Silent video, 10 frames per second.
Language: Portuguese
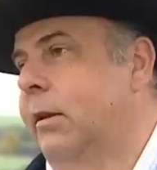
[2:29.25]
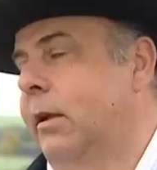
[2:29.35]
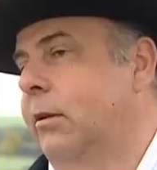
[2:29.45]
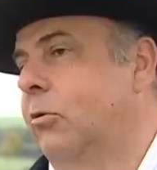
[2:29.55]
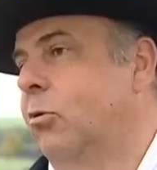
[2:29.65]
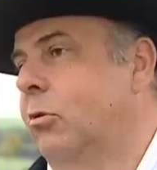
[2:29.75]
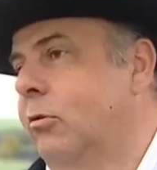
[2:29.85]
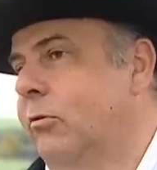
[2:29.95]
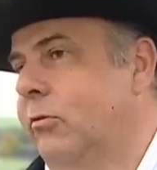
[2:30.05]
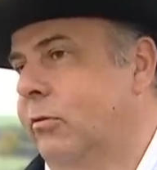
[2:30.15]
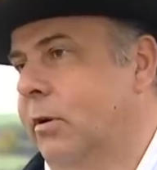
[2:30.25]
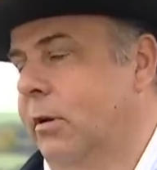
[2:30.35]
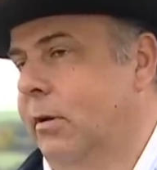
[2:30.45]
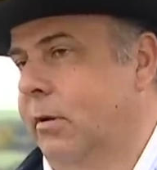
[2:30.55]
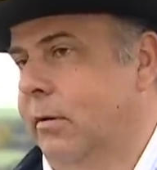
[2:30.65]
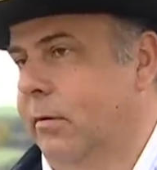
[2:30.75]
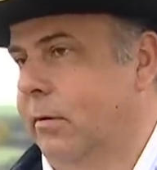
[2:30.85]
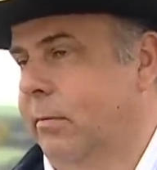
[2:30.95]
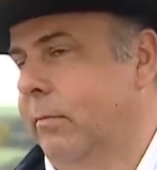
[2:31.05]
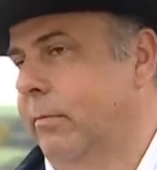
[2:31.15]
Tem núcleos
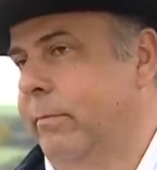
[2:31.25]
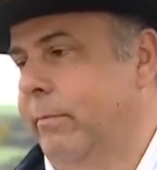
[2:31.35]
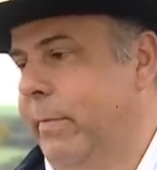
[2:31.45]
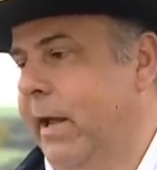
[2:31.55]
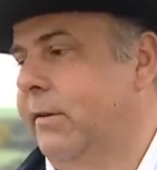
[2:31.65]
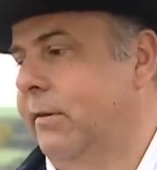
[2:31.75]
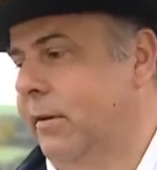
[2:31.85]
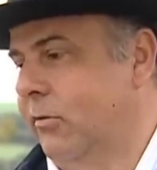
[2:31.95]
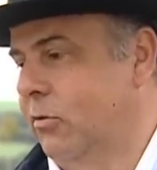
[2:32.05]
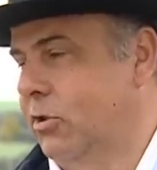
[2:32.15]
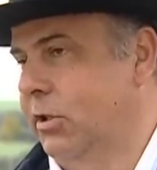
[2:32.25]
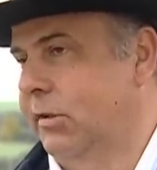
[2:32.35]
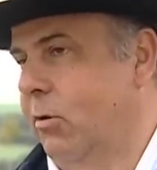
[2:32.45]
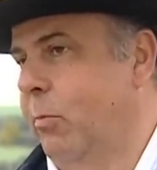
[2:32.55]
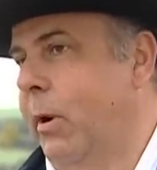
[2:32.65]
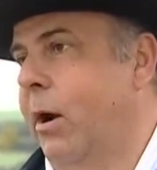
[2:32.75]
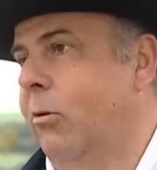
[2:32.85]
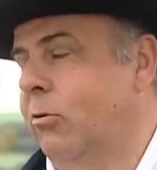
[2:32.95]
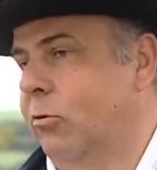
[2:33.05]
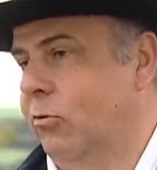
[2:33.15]
uh, prestes a surgir em São
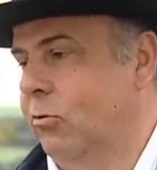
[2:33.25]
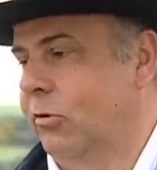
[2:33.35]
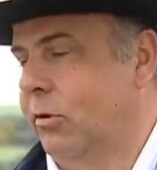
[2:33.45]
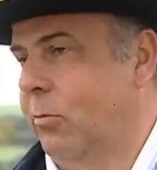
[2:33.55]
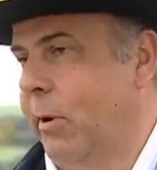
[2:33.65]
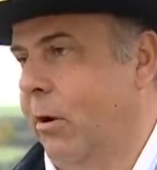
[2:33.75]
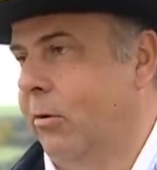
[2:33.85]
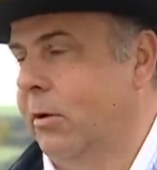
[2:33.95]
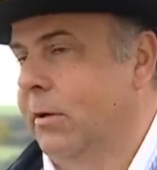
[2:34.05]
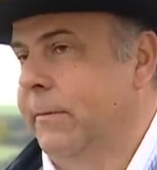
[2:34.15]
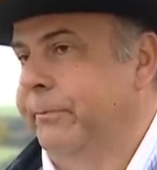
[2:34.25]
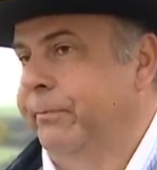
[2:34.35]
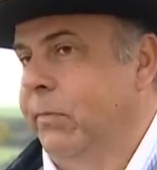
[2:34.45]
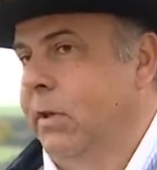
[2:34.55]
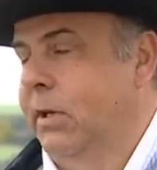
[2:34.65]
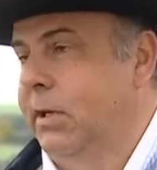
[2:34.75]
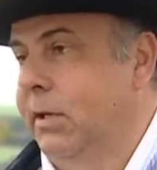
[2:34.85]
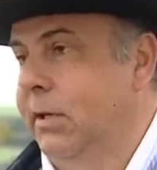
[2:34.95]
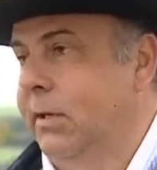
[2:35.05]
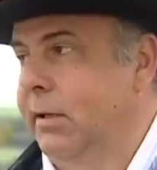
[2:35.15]
Paulo, no sul de São Paulo.
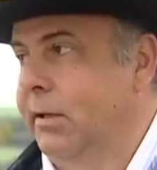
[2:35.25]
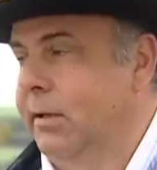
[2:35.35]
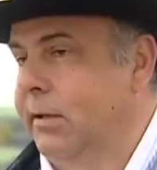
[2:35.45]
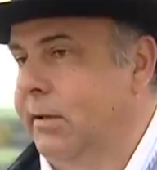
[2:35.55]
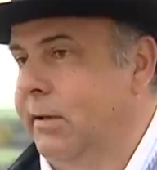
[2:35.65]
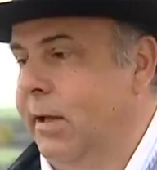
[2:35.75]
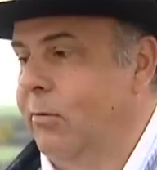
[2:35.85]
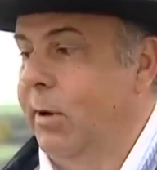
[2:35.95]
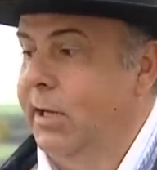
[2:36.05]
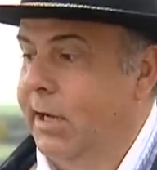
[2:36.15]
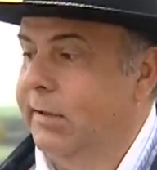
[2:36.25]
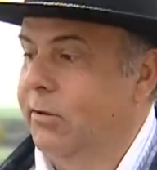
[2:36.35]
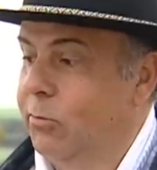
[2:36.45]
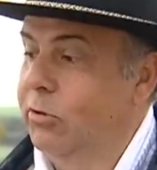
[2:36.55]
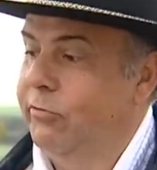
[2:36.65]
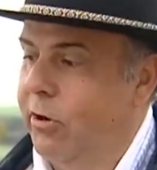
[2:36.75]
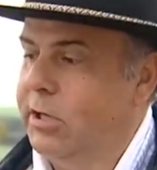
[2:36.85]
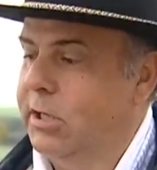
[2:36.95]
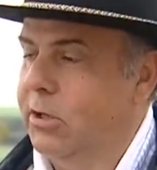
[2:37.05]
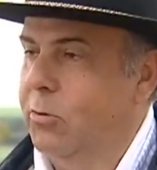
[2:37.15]
Que, que, tem uma ligação muito
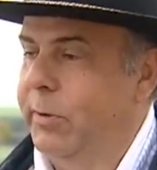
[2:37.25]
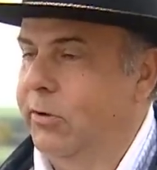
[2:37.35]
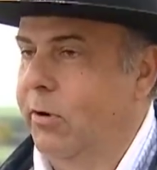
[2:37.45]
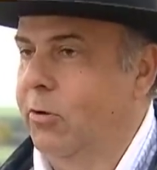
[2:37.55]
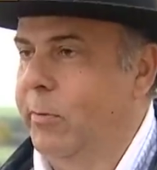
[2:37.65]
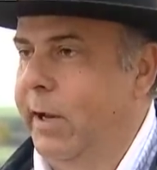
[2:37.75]
forte aqui com o pessoal do